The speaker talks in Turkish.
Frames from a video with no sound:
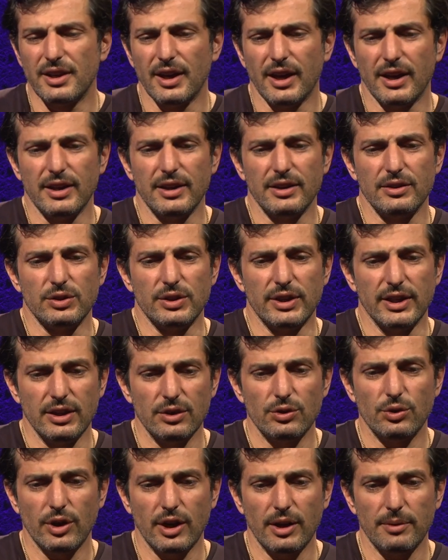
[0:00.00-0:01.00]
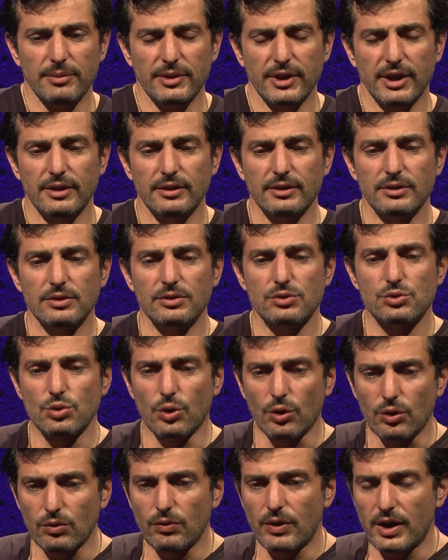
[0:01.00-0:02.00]
Yani yeni dönemden
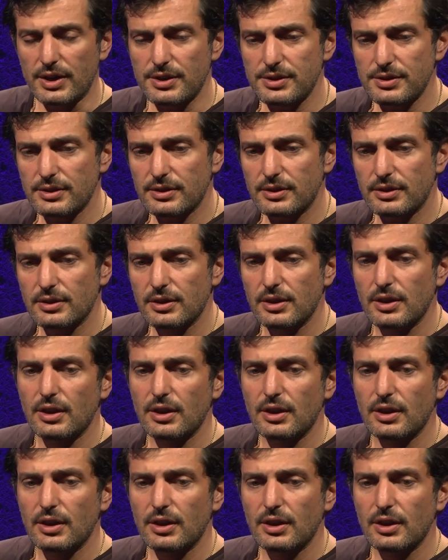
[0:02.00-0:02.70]
çok var